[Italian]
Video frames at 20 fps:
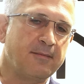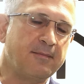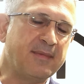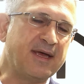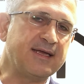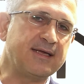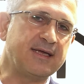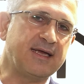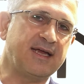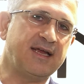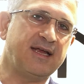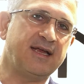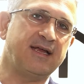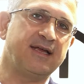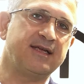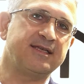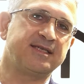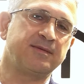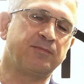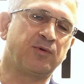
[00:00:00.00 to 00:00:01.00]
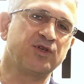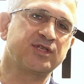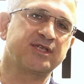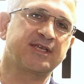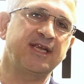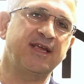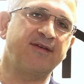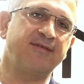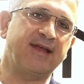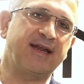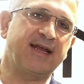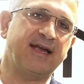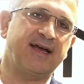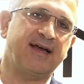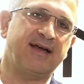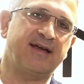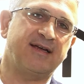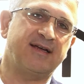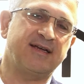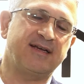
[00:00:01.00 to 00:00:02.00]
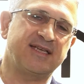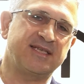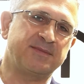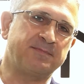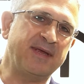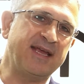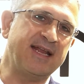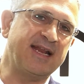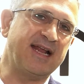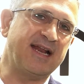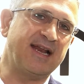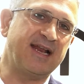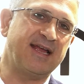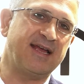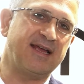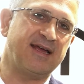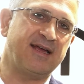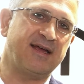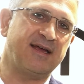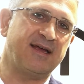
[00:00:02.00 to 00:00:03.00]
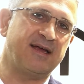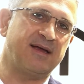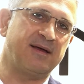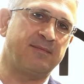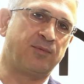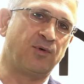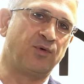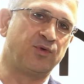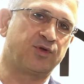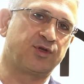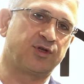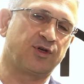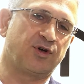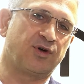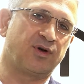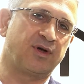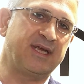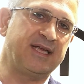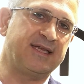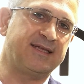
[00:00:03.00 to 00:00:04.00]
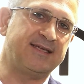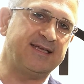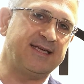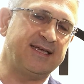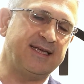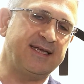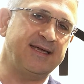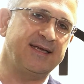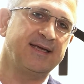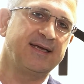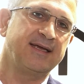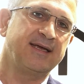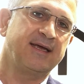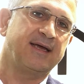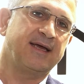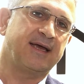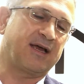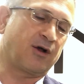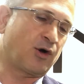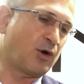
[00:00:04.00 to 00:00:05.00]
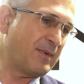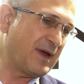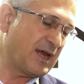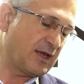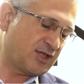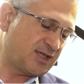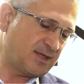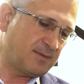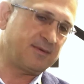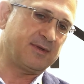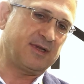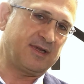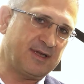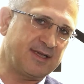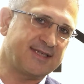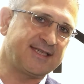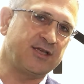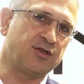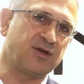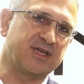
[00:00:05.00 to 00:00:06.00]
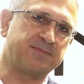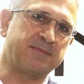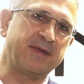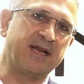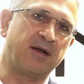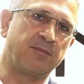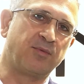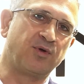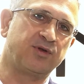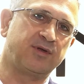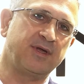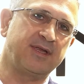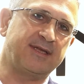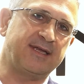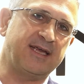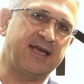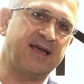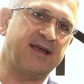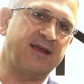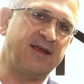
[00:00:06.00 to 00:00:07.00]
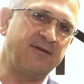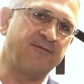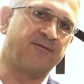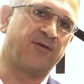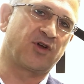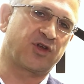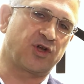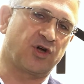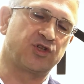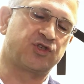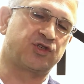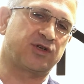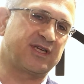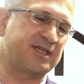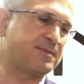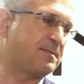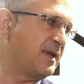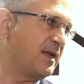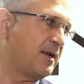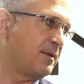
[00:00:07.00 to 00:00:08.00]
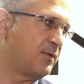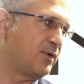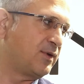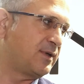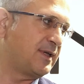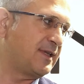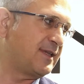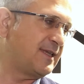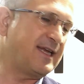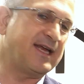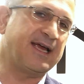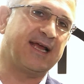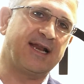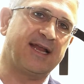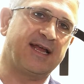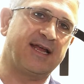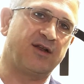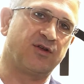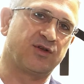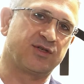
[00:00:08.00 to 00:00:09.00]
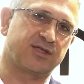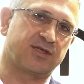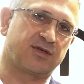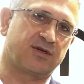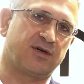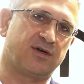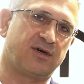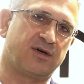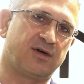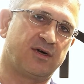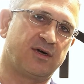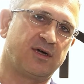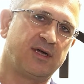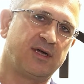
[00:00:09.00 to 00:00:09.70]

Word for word: Beh, eh, si può scrivere a spinel.it eh, come il sito è spinner.it e info-spinner.it è il nostro